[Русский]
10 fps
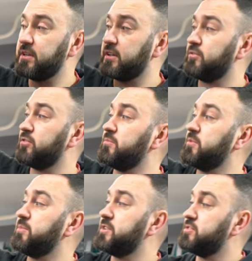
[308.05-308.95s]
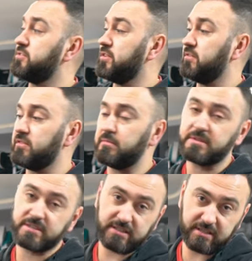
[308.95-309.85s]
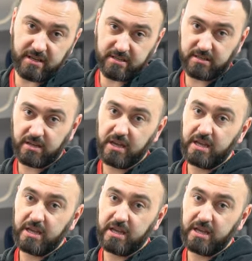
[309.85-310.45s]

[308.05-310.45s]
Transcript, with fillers: который мы пристегиваем сзади.